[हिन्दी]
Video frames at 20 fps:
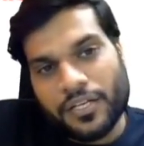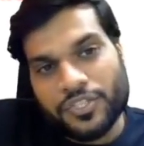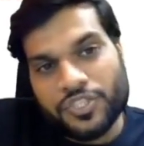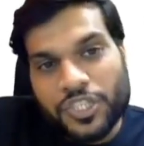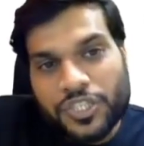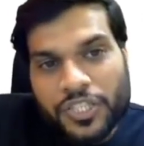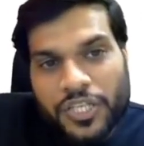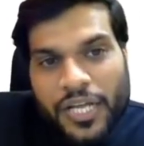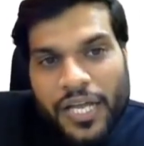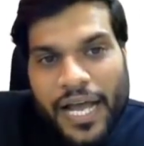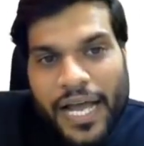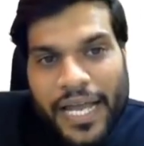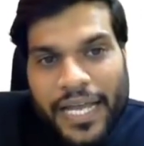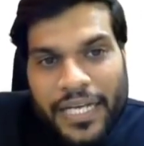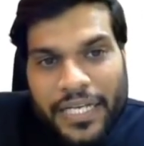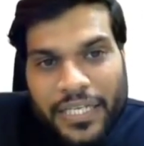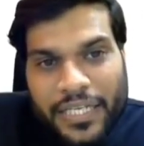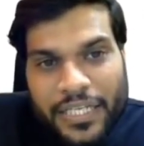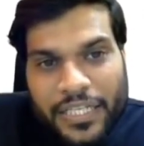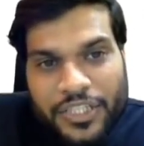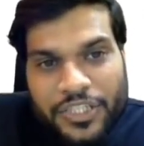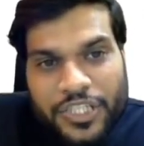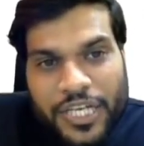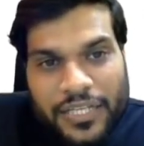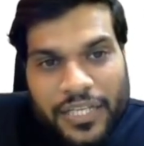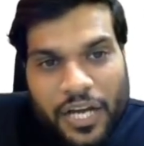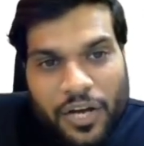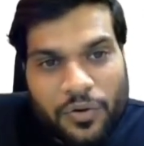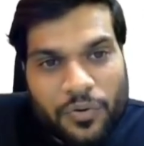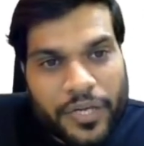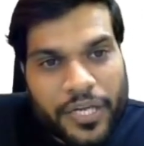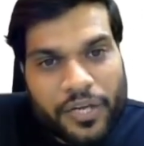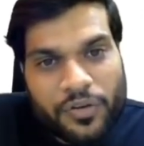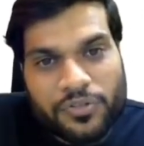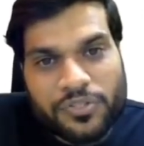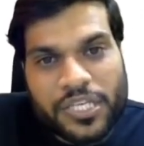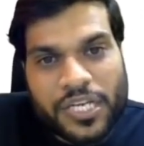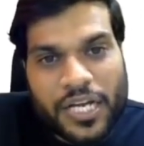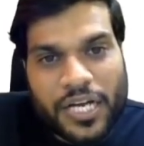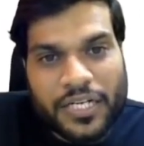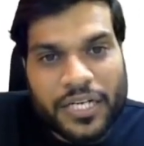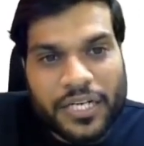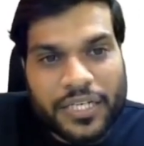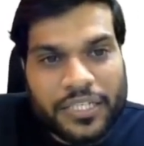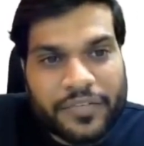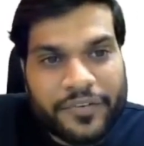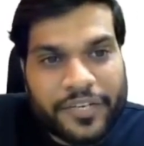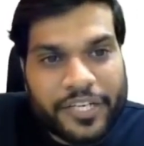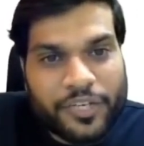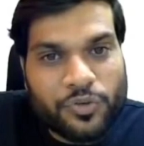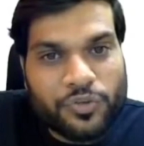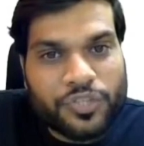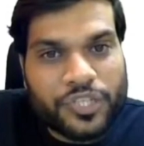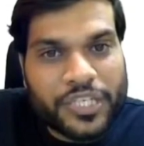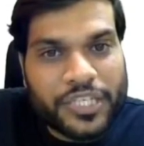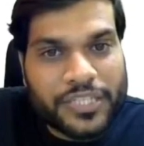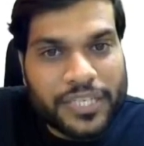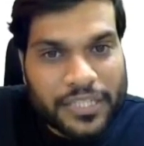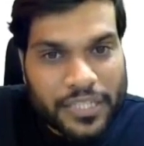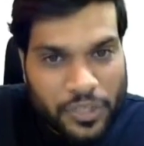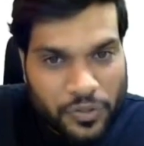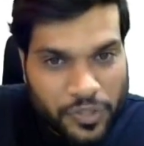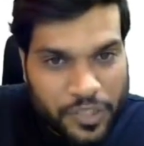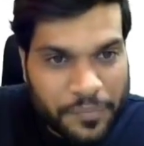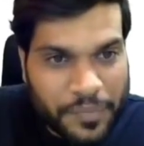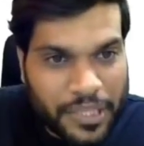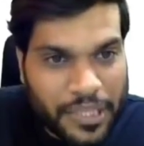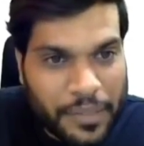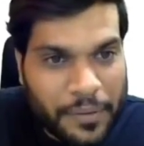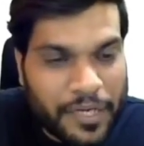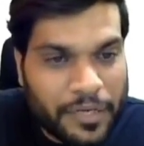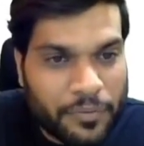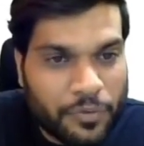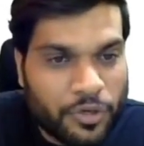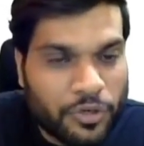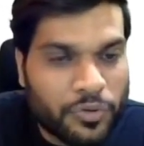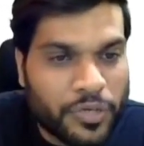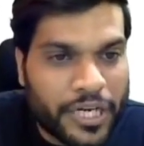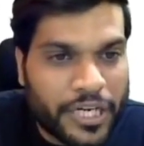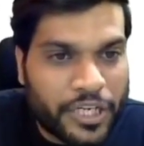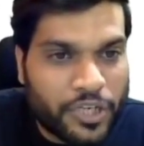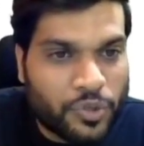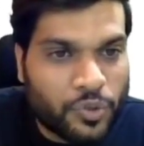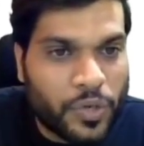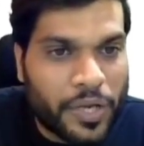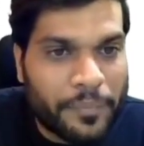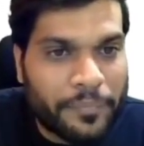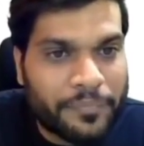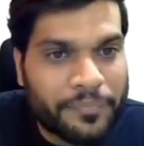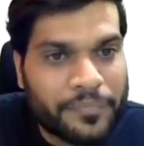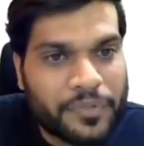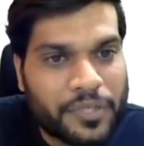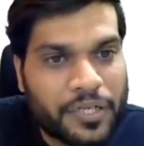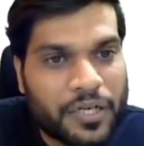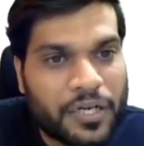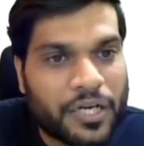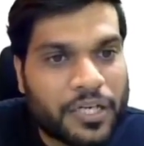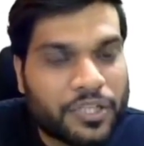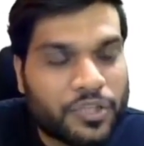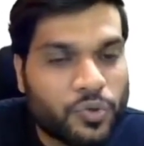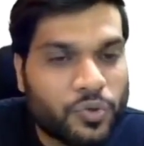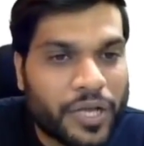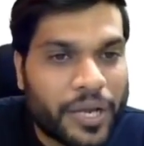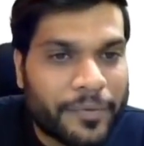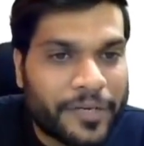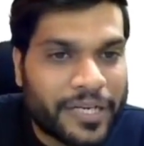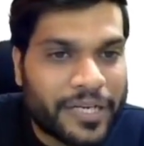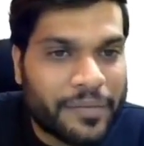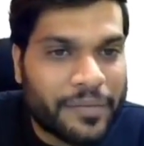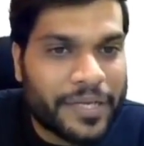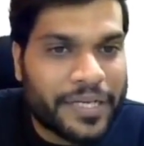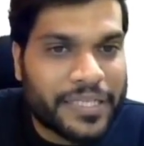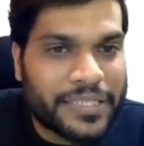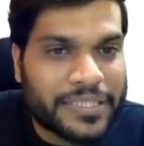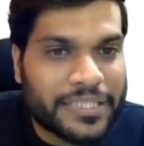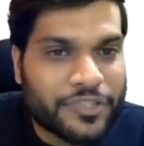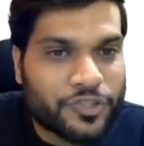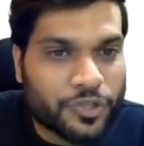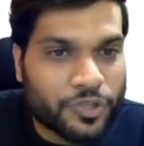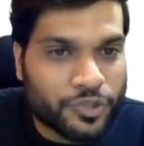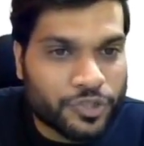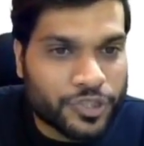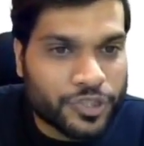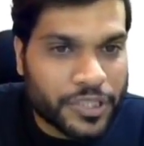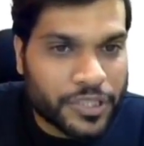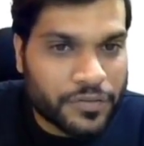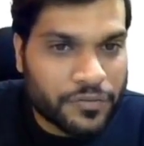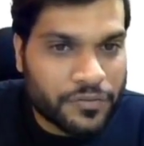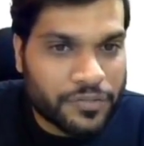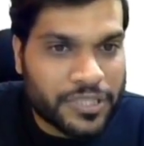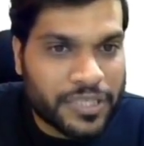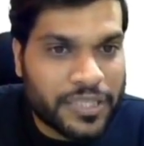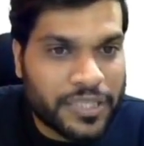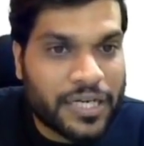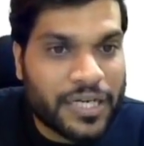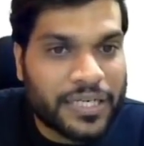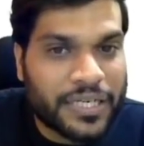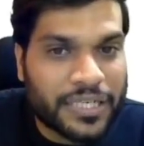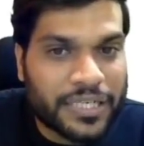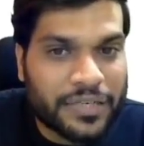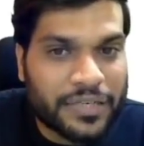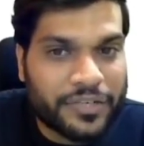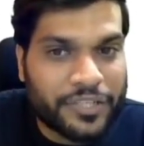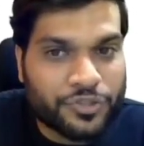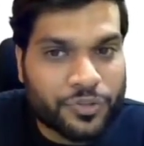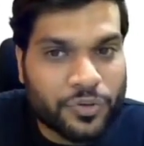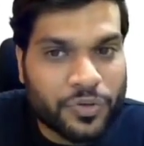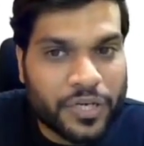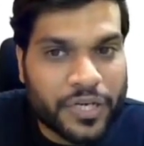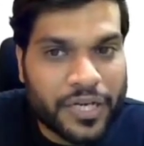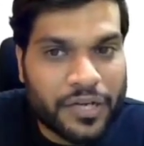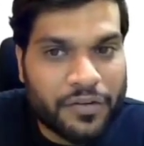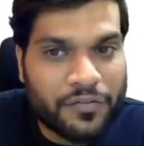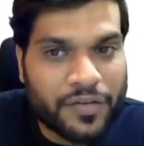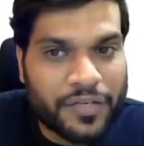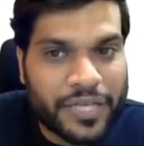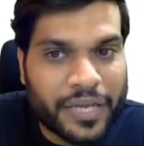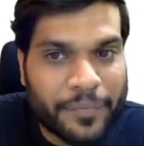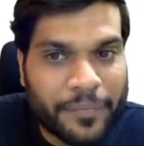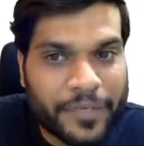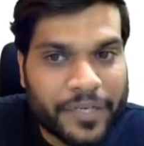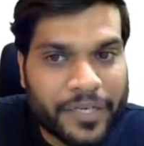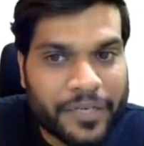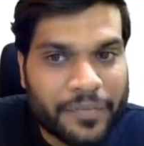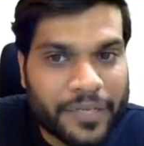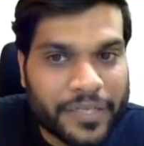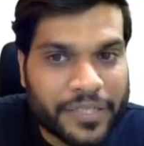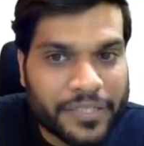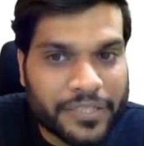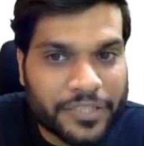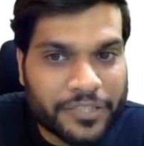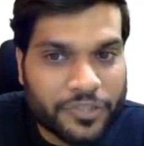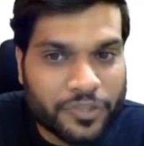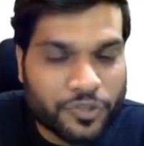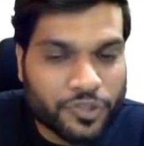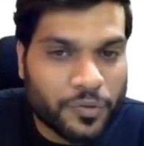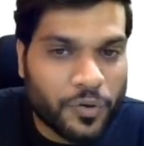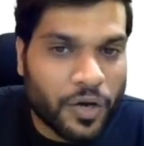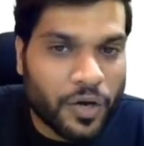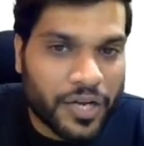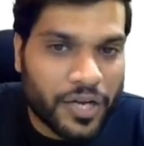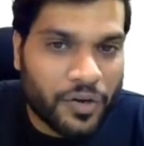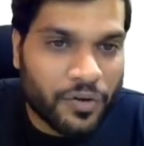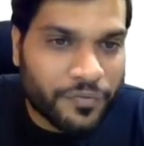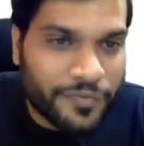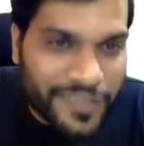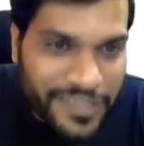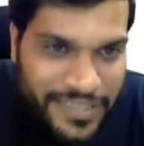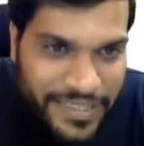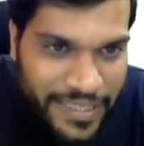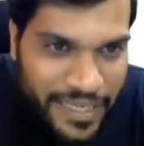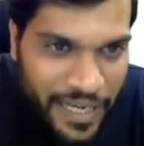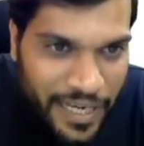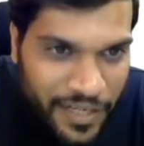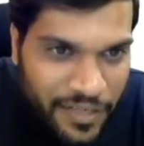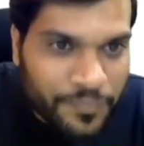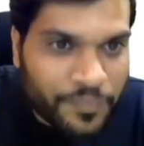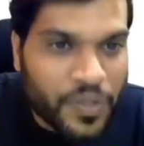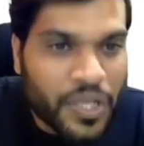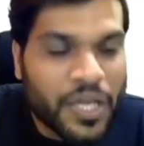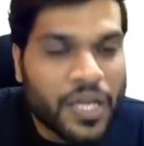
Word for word: जितने आयन ज्यादा होंगे उसकी कंडक्टिविटी उतनी ज्यादा होगी मतलब अगर बोलूंगी टू एम टू कैपिटल एम एनएसएल सोल्यूशन है वो ज्यादा कंडक्टिविटी शो करेगा वन कैपिटल एम एनएसएल सोल्यूशन और ऑब्वियसली यार